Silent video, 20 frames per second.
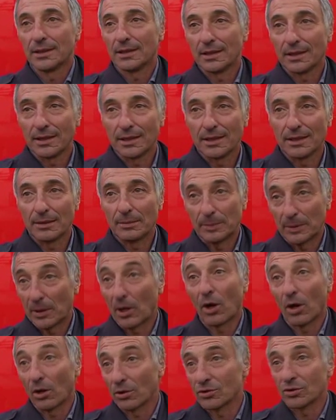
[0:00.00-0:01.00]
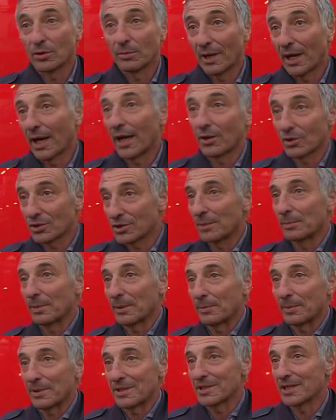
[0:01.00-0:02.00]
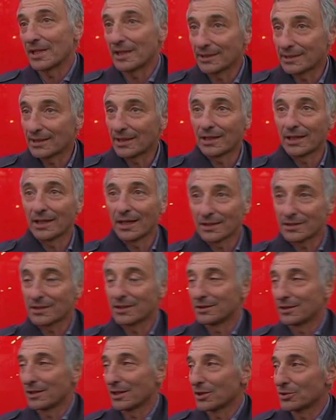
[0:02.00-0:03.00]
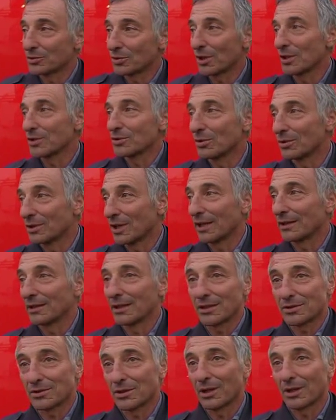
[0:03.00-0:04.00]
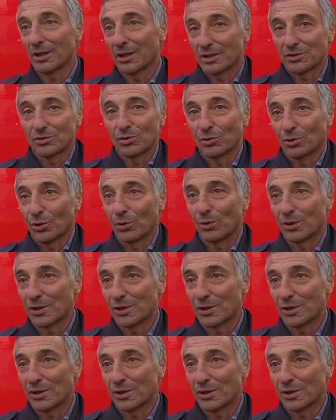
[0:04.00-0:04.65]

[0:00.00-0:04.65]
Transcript: eh, però insomma, ero sempre presente a sentire i suoi risultati, adesso ha raggiunto